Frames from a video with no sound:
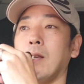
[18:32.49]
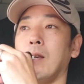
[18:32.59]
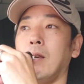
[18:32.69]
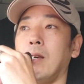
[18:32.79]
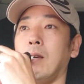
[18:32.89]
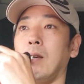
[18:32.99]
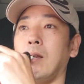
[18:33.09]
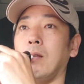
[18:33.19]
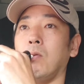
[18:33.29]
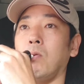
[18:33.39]

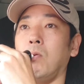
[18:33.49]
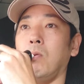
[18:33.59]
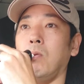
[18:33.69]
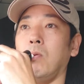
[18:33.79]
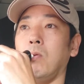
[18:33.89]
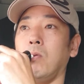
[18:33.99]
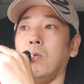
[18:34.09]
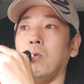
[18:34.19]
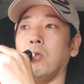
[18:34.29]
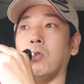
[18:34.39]
えっ、ー、
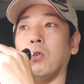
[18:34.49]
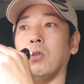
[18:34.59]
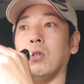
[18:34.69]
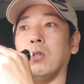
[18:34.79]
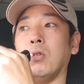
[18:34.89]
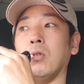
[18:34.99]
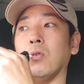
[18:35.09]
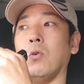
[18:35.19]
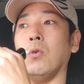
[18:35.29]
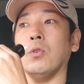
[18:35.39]
と、ちょっとちょっ
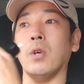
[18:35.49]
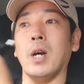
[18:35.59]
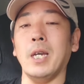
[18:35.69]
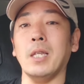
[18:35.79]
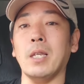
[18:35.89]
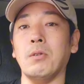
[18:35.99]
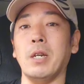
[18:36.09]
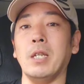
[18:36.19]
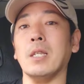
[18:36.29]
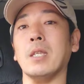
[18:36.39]
と温度が入ったぐ
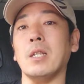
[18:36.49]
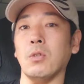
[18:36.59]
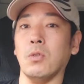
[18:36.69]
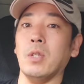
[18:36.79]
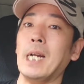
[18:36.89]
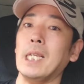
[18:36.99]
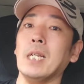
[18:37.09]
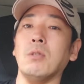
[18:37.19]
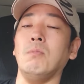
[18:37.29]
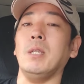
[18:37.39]
らいになったらちょっと鳴り
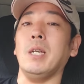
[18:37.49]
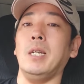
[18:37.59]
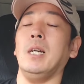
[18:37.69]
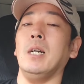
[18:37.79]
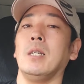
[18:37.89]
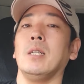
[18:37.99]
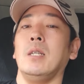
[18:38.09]
出すみたいな、